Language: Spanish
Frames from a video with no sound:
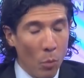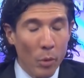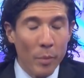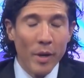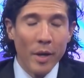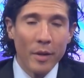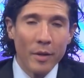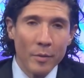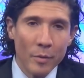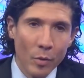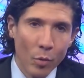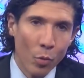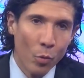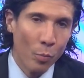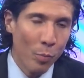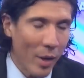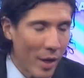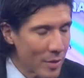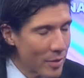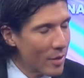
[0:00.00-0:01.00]
Muy bien,
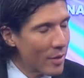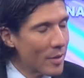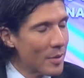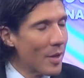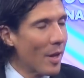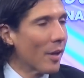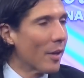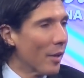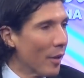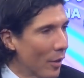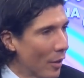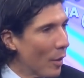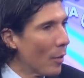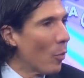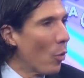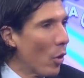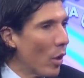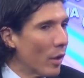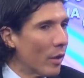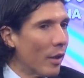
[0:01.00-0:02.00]
un placer estar aquí
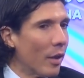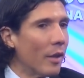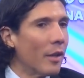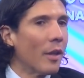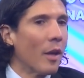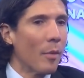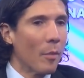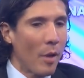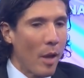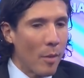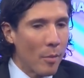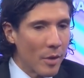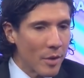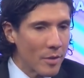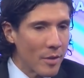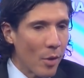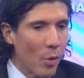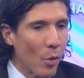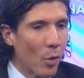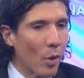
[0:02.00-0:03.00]
de vuelta. Ya
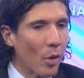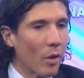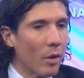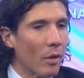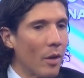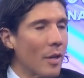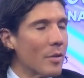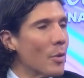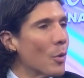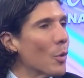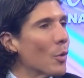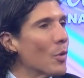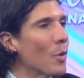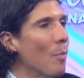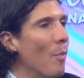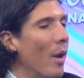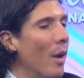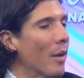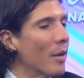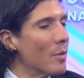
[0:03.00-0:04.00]
había estado hace dos
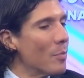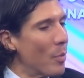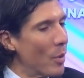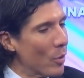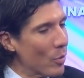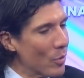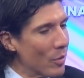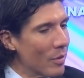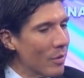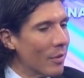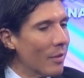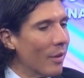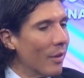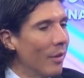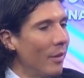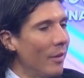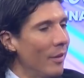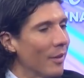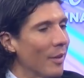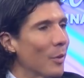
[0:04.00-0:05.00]
semanas, pero sin
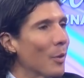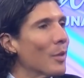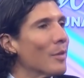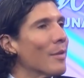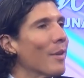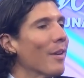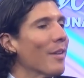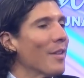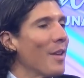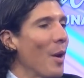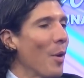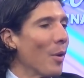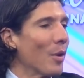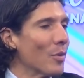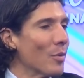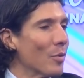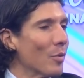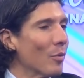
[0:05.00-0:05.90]
ti ya te extrañaba.